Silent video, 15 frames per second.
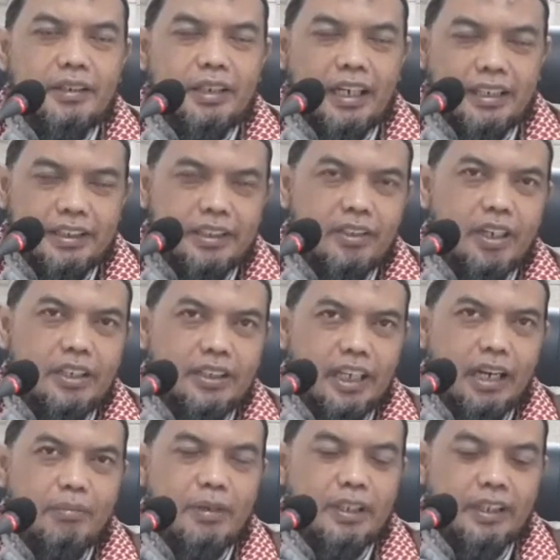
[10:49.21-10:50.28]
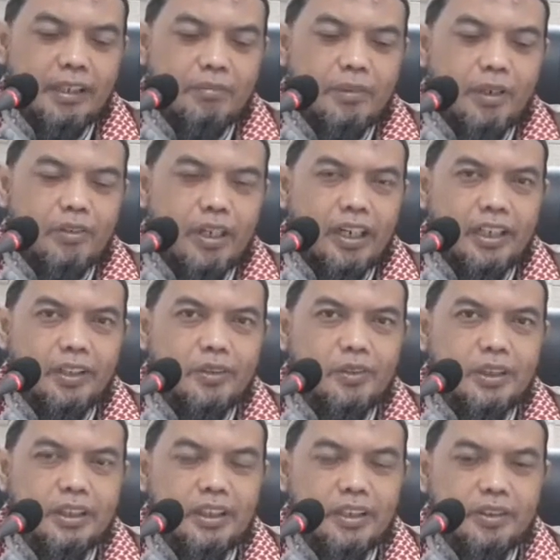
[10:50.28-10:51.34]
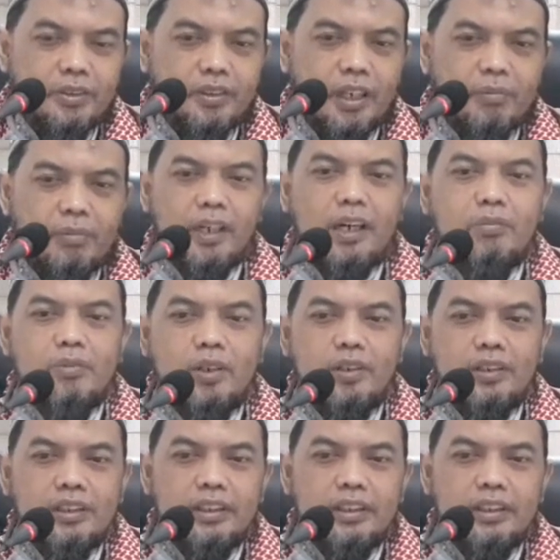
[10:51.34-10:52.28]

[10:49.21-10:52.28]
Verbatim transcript: ada seorang sahabat yang melakukan hal itu kata Rasul, "Apa kamu